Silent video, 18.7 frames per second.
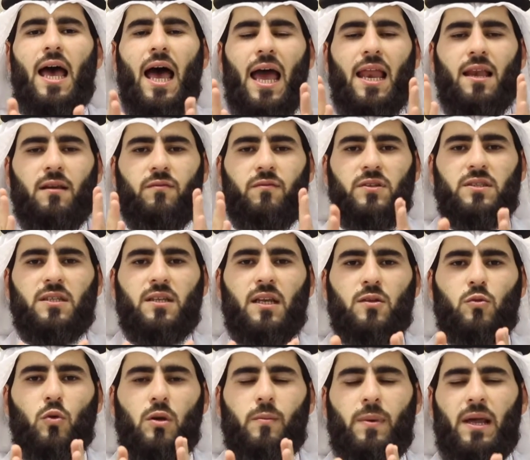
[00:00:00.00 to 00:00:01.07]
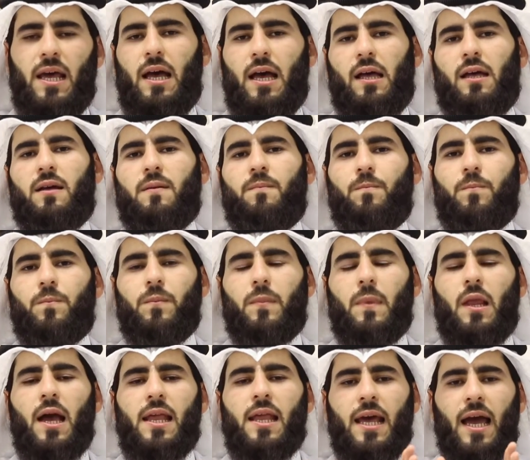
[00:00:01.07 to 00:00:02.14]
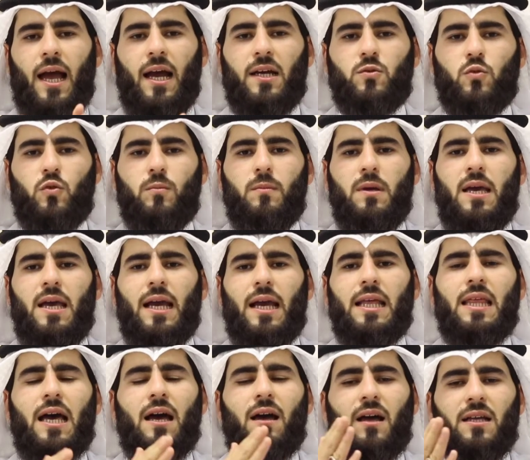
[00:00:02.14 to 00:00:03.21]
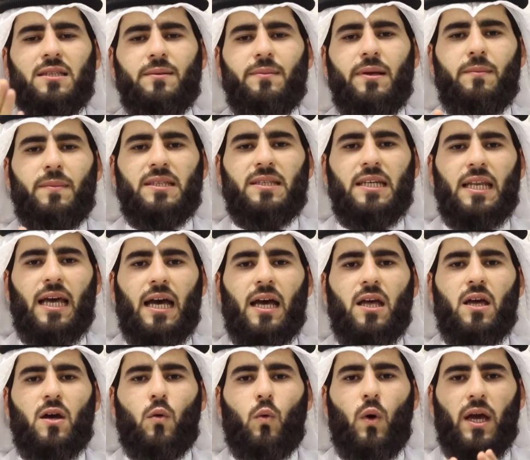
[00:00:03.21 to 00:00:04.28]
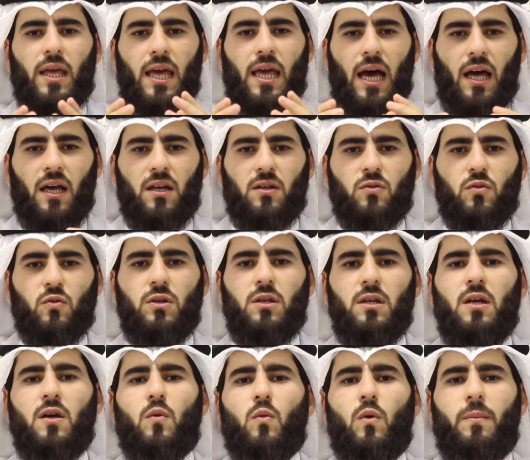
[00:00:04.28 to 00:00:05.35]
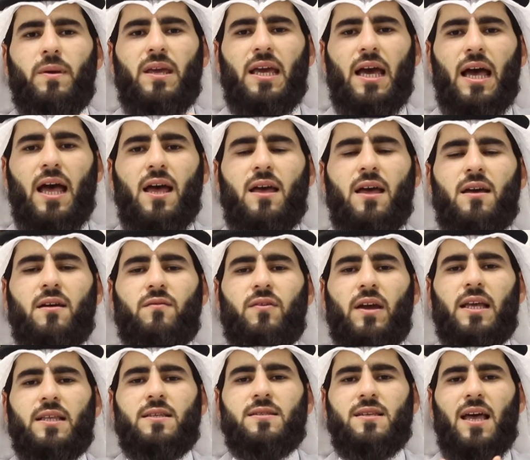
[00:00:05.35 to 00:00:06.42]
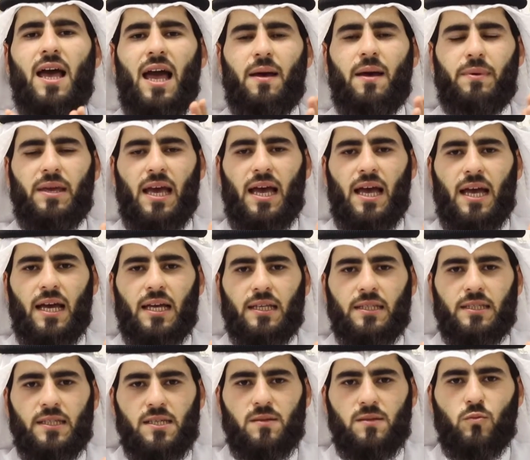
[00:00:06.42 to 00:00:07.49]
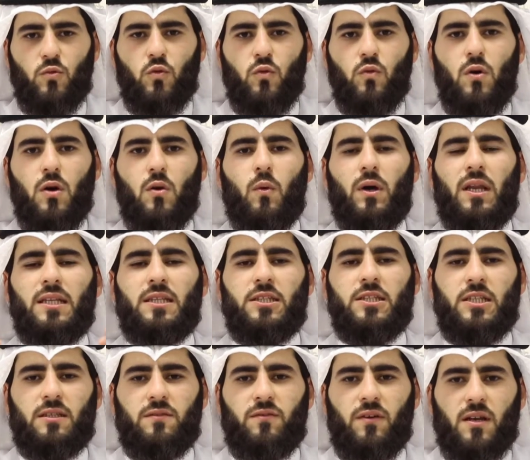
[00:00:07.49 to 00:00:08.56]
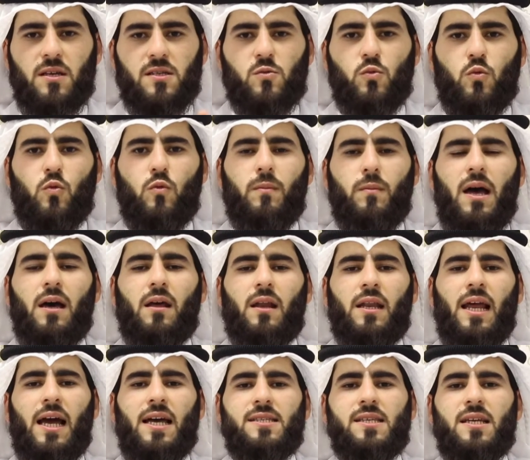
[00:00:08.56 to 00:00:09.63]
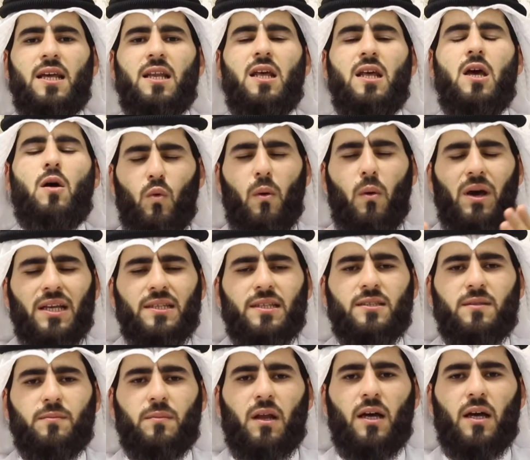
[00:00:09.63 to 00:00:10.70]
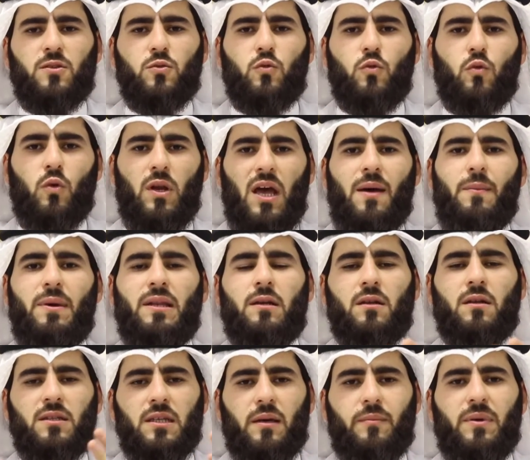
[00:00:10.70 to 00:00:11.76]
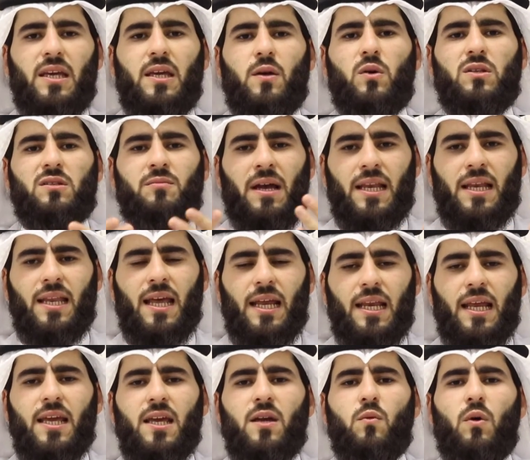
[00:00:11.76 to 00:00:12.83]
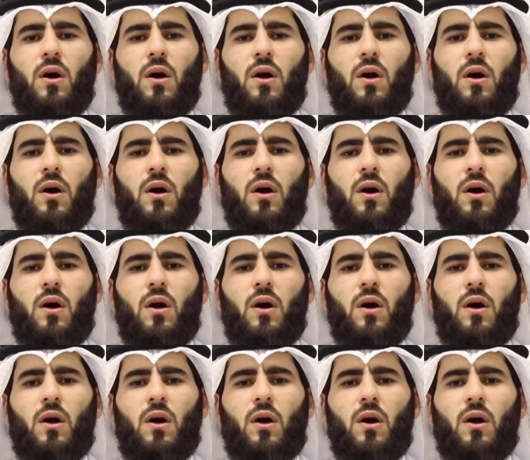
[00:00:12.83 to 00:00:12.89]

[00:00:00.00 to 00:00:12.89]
الفتنة البلاء كان أحدهم إذا قدم المدينة وهي أرض وبيئة فإن صح بها جسمه ونتجت فرسه مهرا حسنا وولدت امرأته غلاما رضي به واطمئن إليه